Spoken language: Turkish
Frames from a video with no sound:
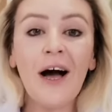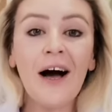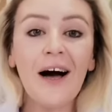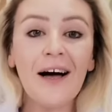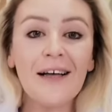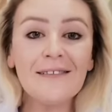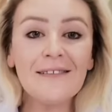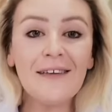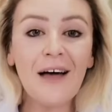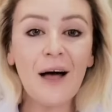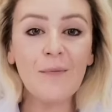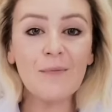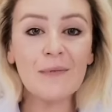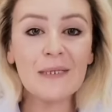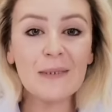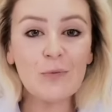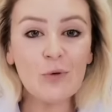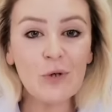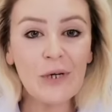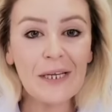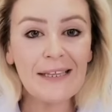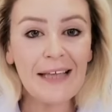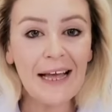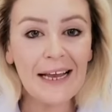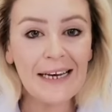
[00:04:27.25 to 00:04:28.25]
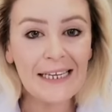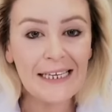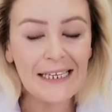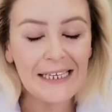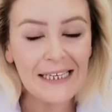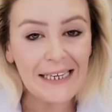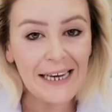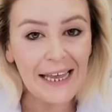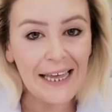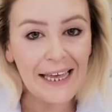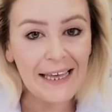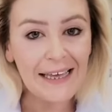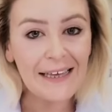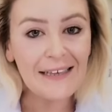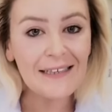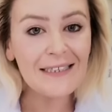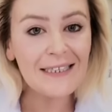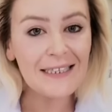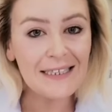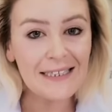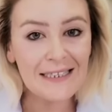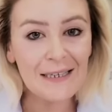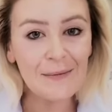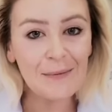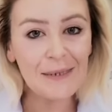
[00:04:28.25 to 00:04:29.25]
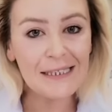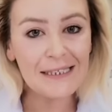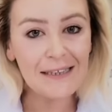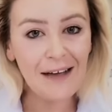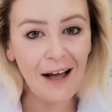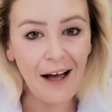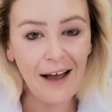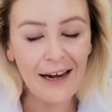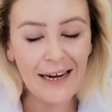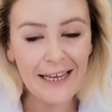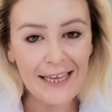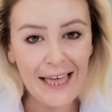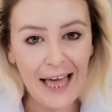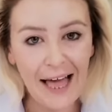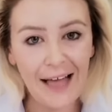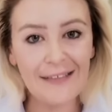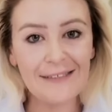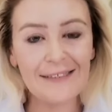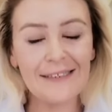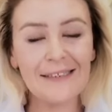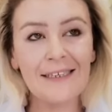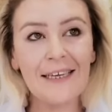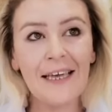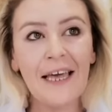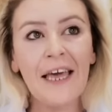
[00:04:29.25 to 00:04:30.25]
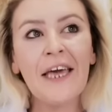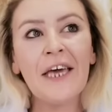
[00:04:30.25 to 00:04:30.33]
Hatamız bu nedenle yine sistematik hale geldi.